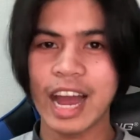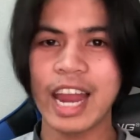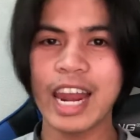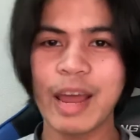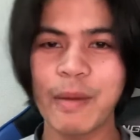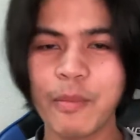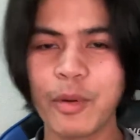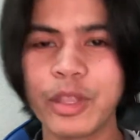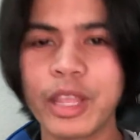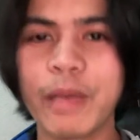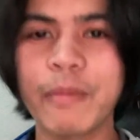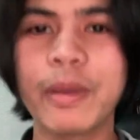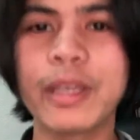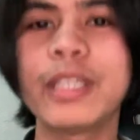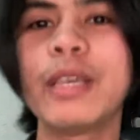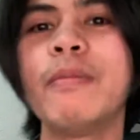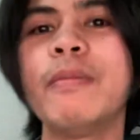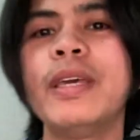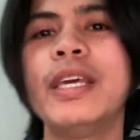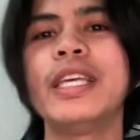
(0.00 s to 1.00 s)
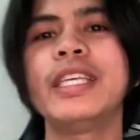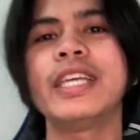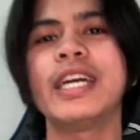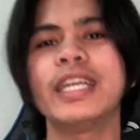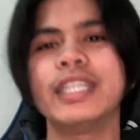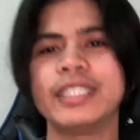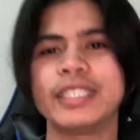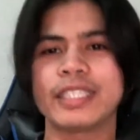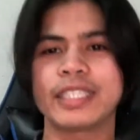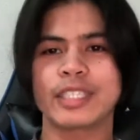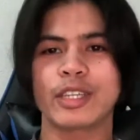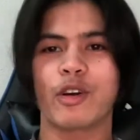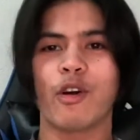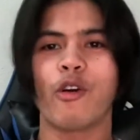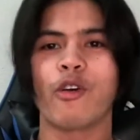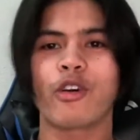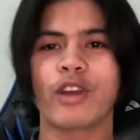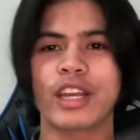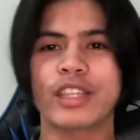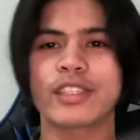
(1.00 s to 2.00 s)
alam mo na ibig sabihin yan.
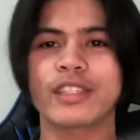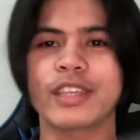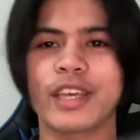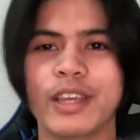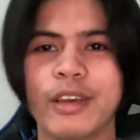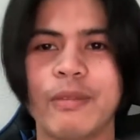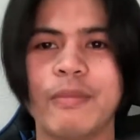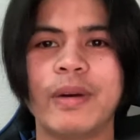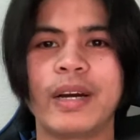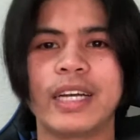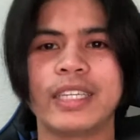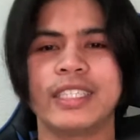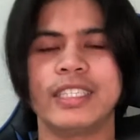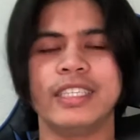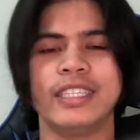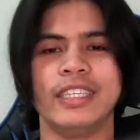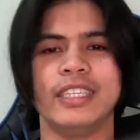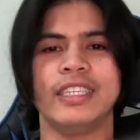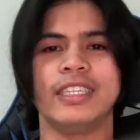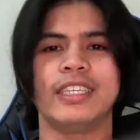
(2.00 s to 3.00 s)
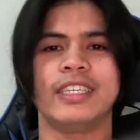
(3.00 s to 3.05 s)
Congrats sa'yo mga chi.